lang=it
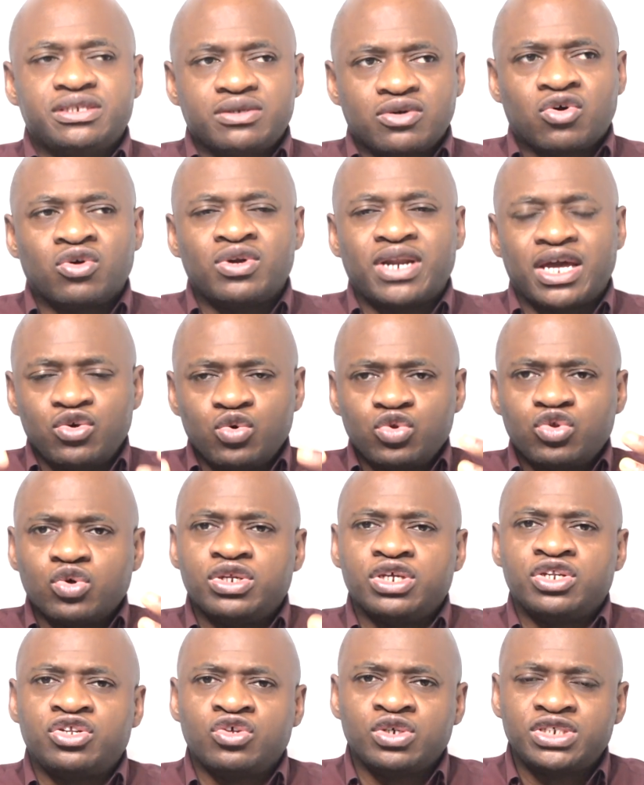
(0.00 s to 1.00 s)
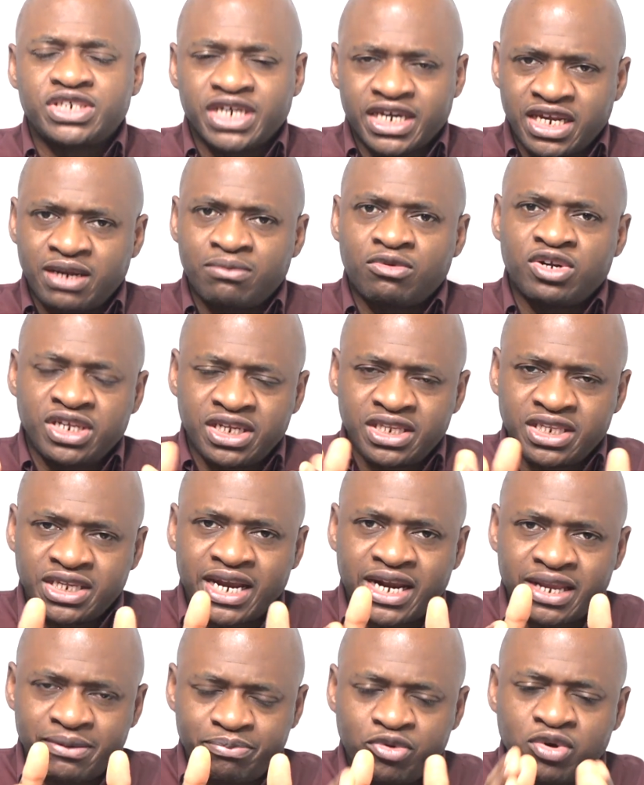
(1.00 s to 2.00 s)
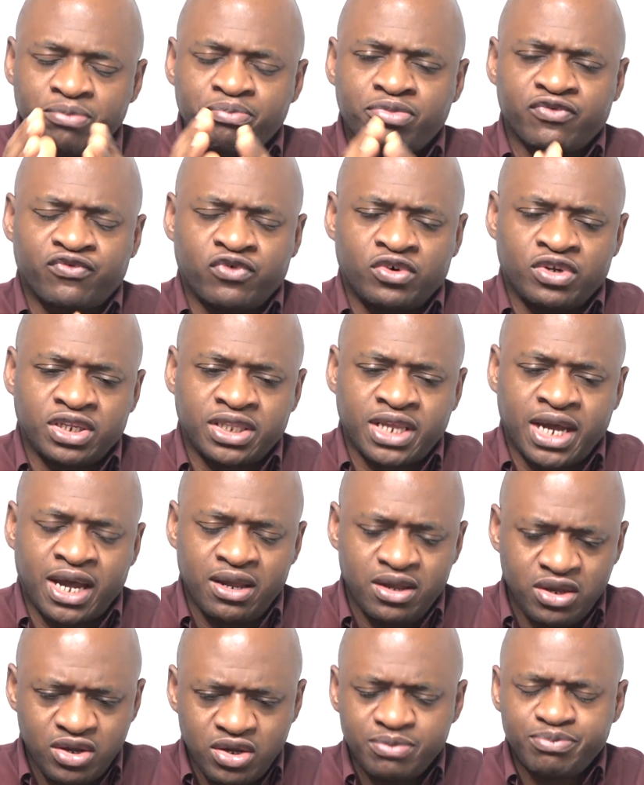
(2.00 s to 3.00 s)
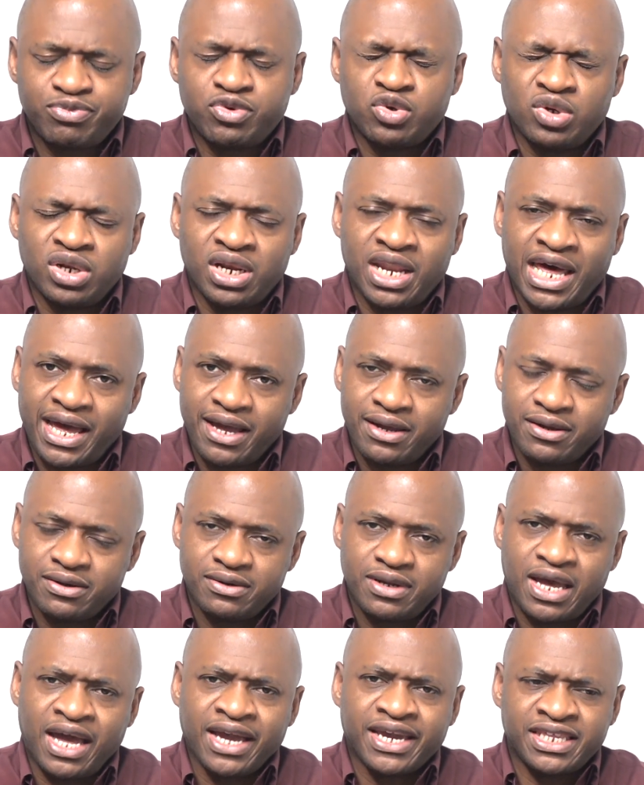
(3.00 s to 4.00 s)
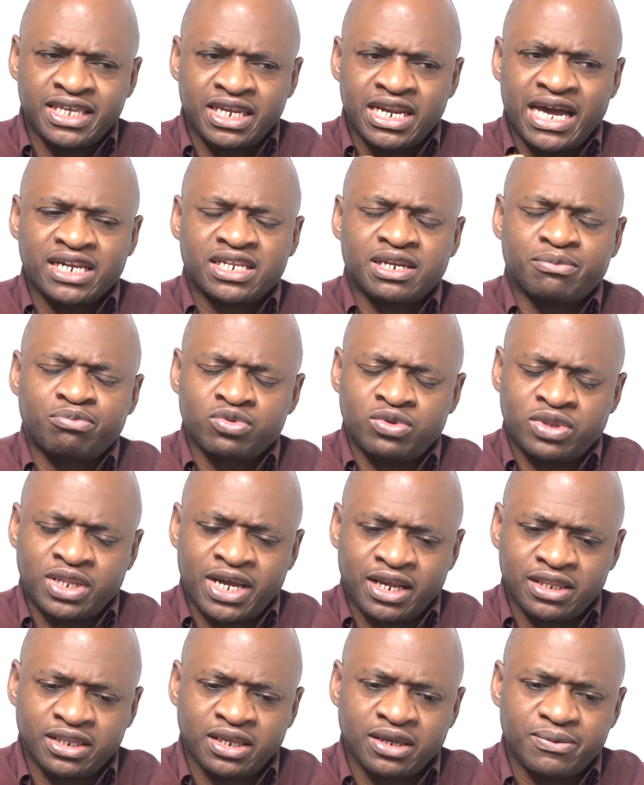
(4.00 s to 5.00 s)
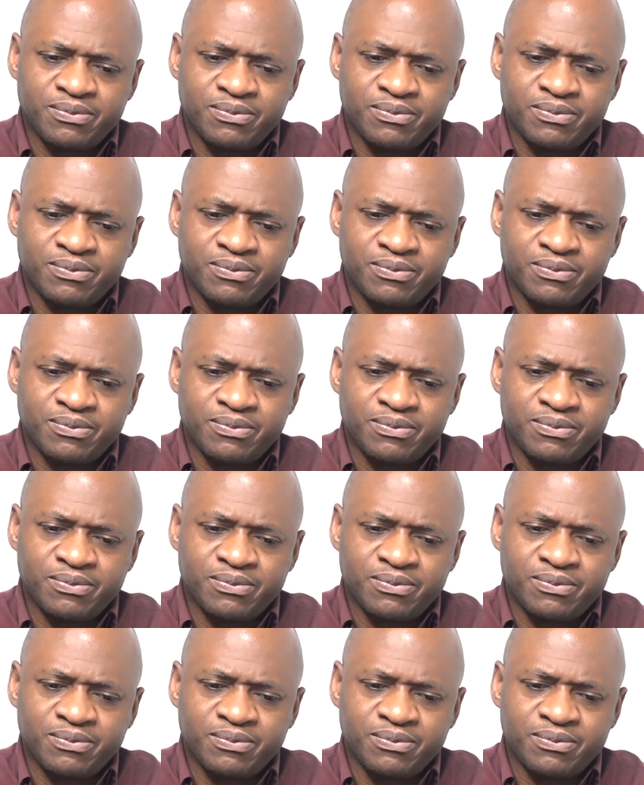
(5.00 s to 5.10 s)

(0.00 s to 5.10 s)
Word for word: con l'aiuto di Dio cercheremo di entrare più in profondità, più in là, anche nelle altre puntate.